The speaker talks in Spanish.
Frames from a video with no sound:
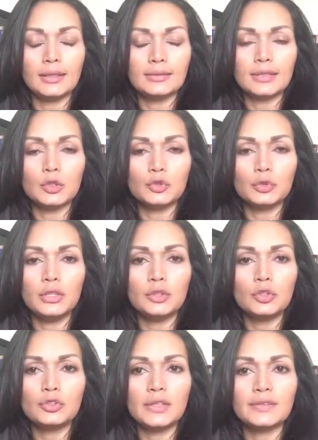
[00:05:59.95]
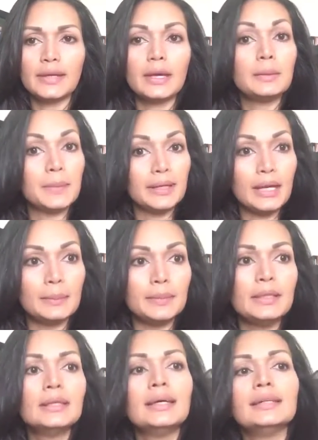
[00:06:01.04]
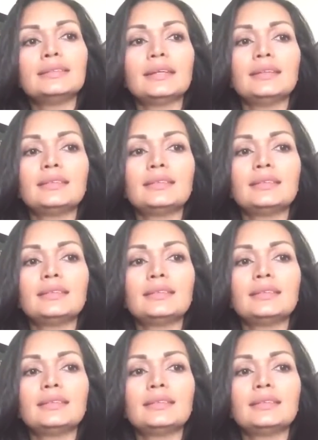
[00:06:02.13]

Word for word: Estados Unidos y es que en Miami se han